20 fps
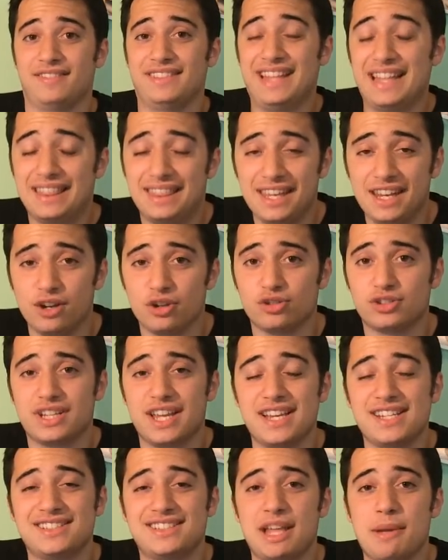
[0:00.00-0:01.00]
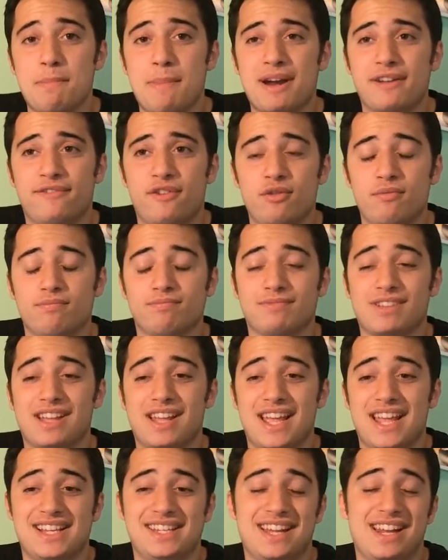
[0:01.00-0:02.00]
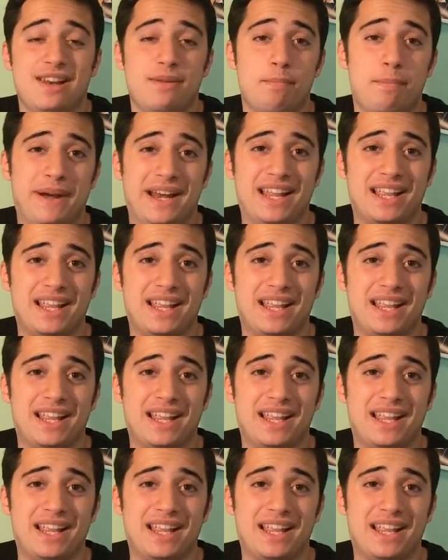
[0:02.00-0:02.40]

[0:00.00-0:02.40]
Deciros que este smartphone es el,